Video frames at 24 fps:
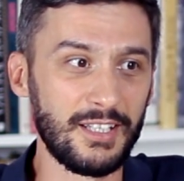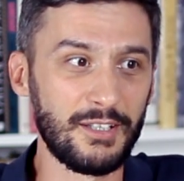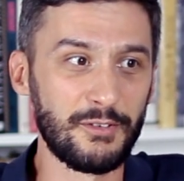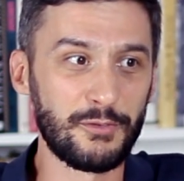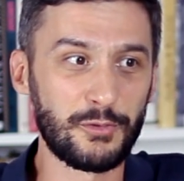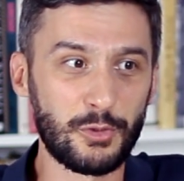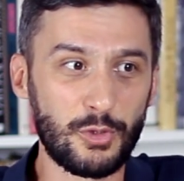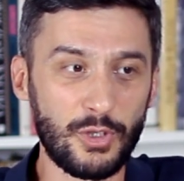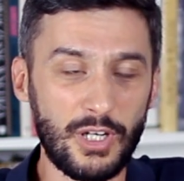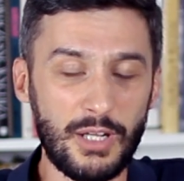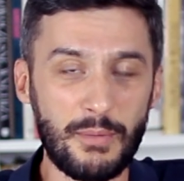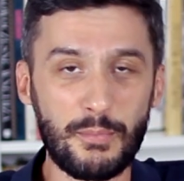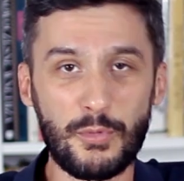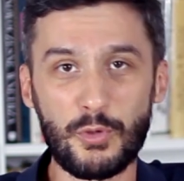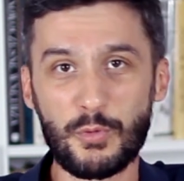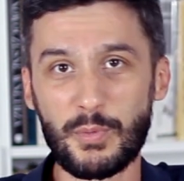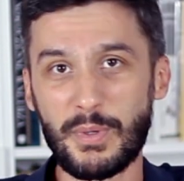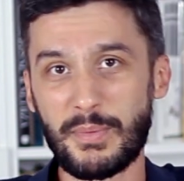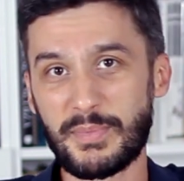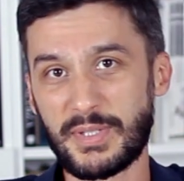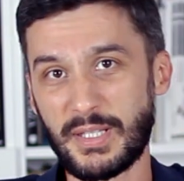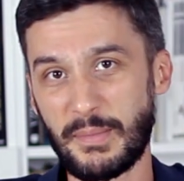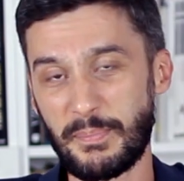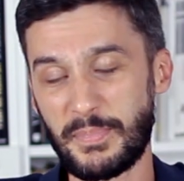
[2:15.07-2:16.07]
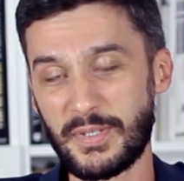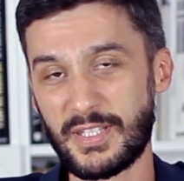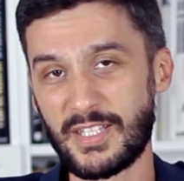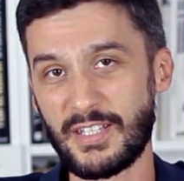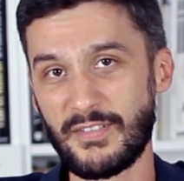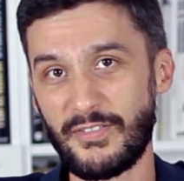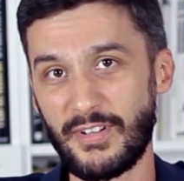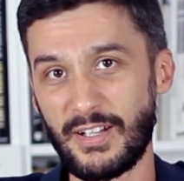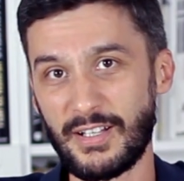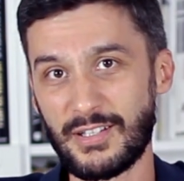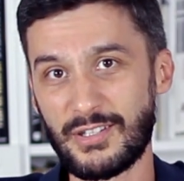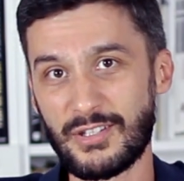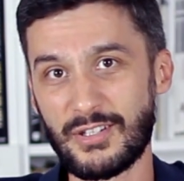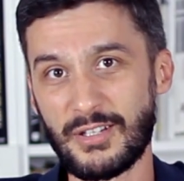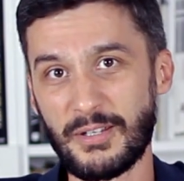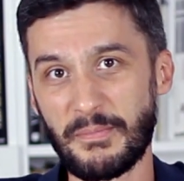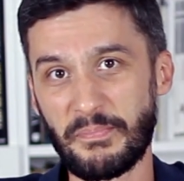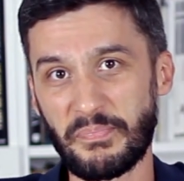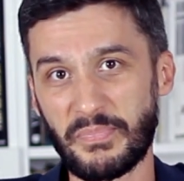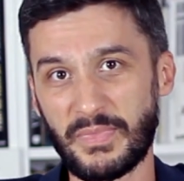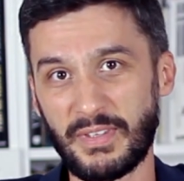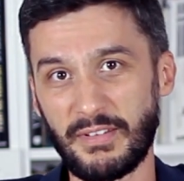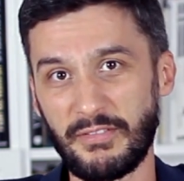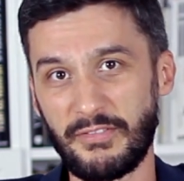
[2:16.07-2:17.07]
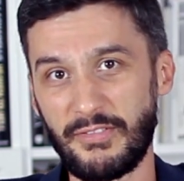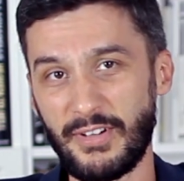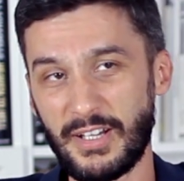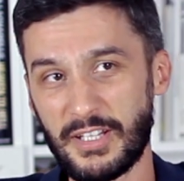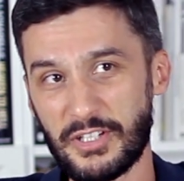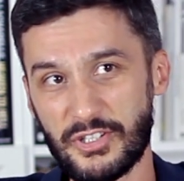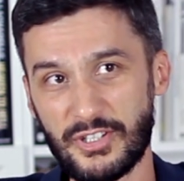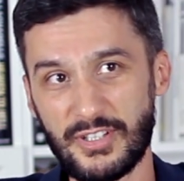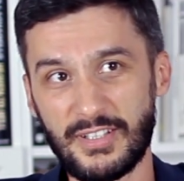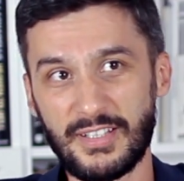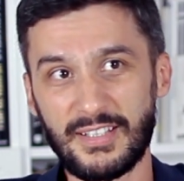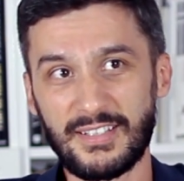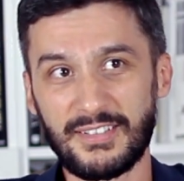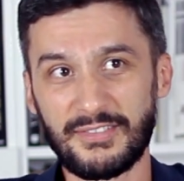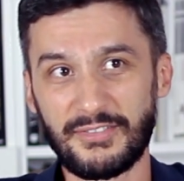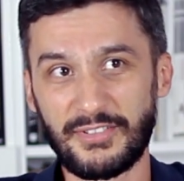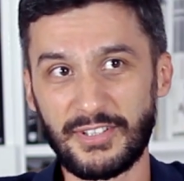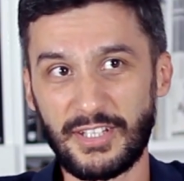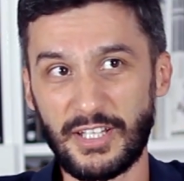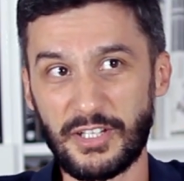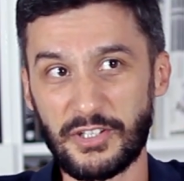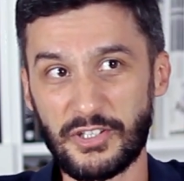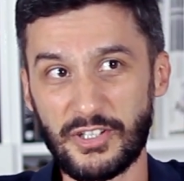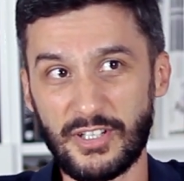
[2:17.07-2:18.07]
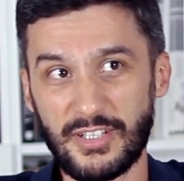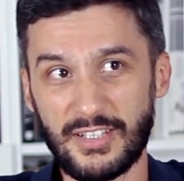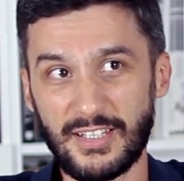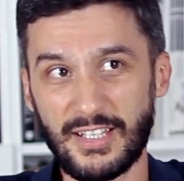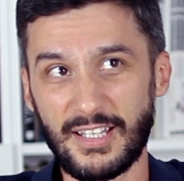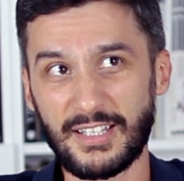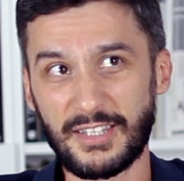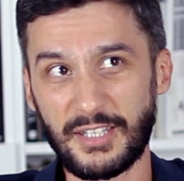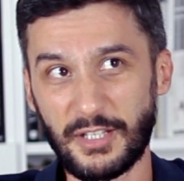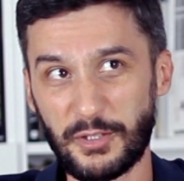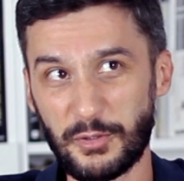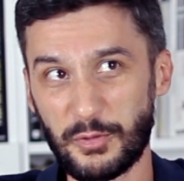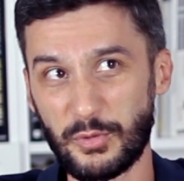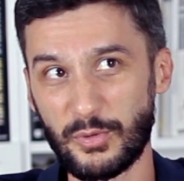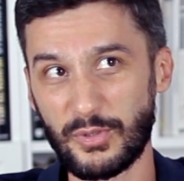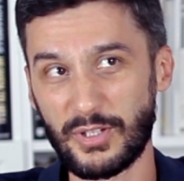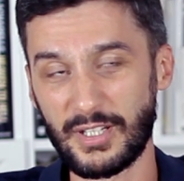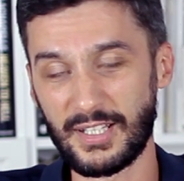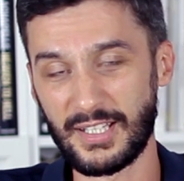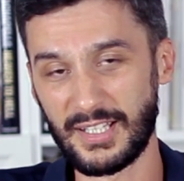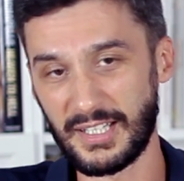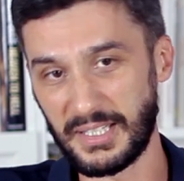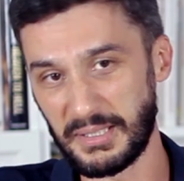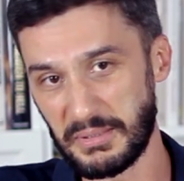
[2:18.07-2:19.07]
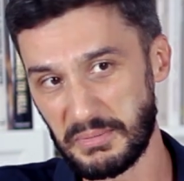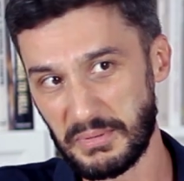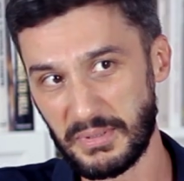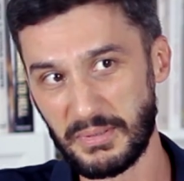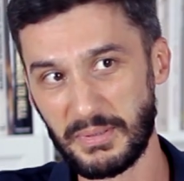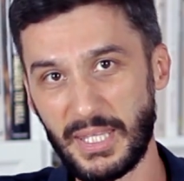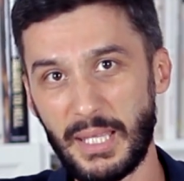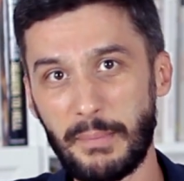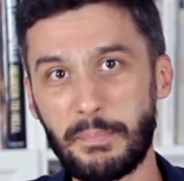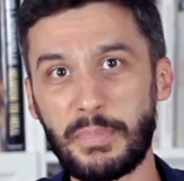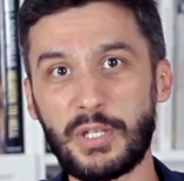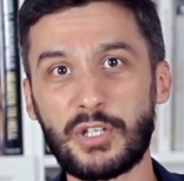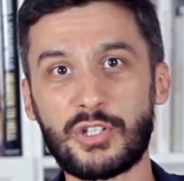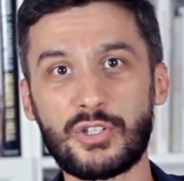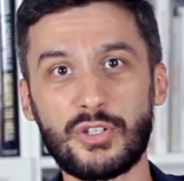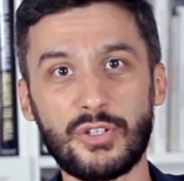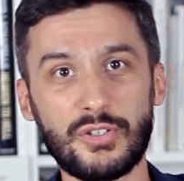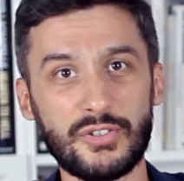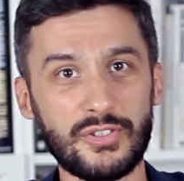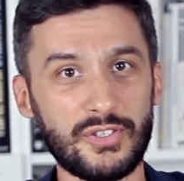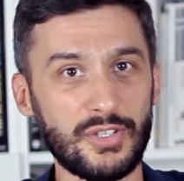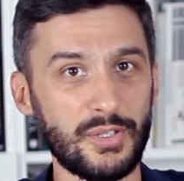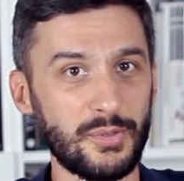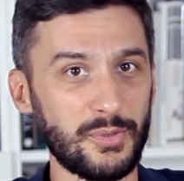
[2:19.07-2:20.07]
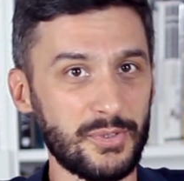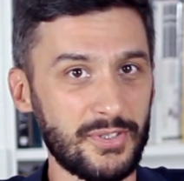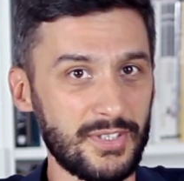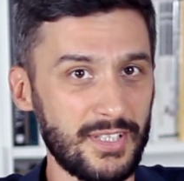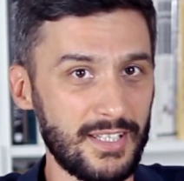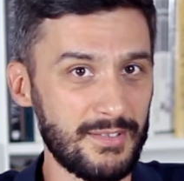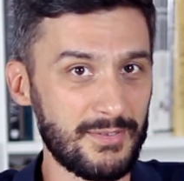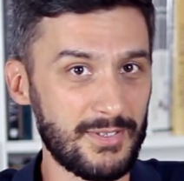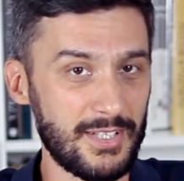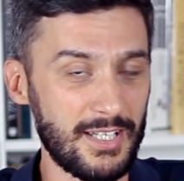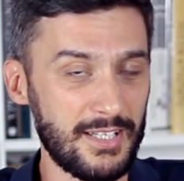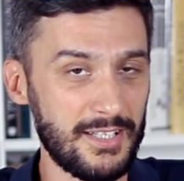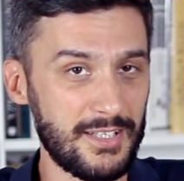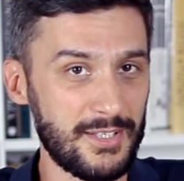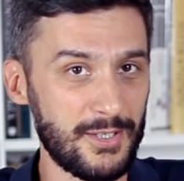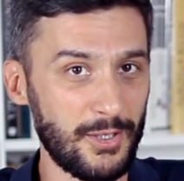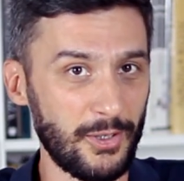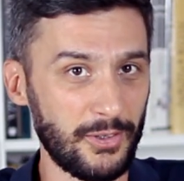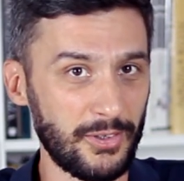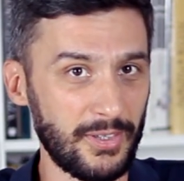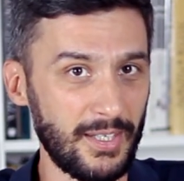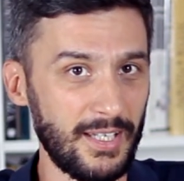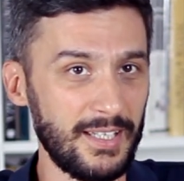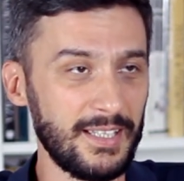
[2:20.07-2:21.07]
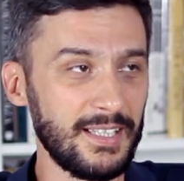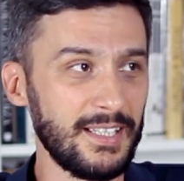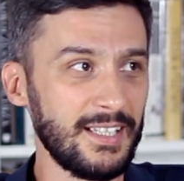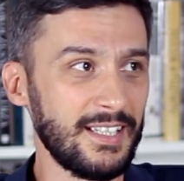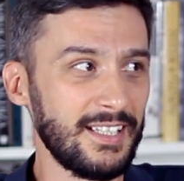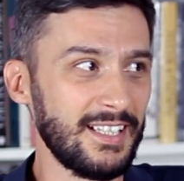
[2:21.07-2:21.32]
w której mógłbym zapisywać ważne wydarzenia, te, które na bieżąco uznają za istotne.